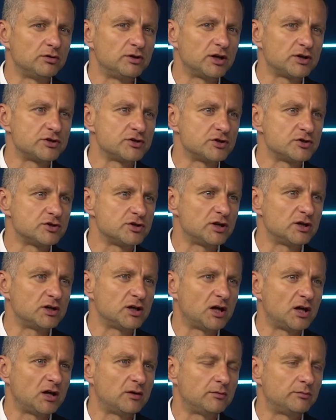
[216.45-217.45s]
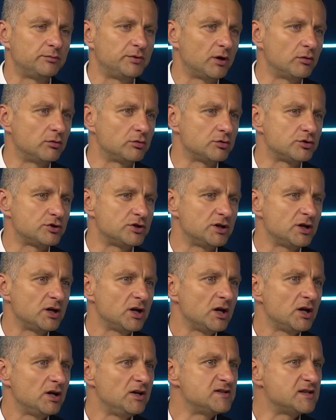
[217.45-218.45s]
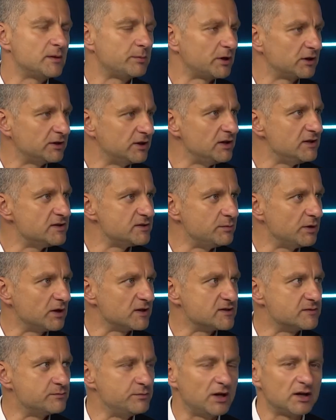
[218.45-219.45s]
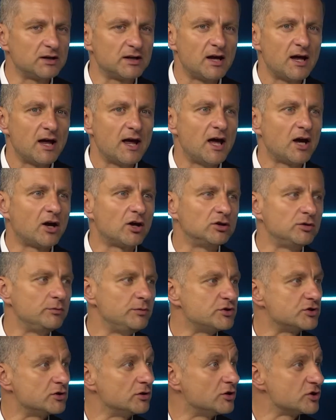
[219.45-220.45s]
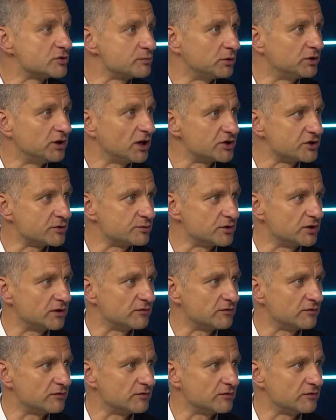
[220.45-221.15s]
jak się żyje na Białorusi i zapragnęli zmian, zmian ekonomicznych, gospodarczych przede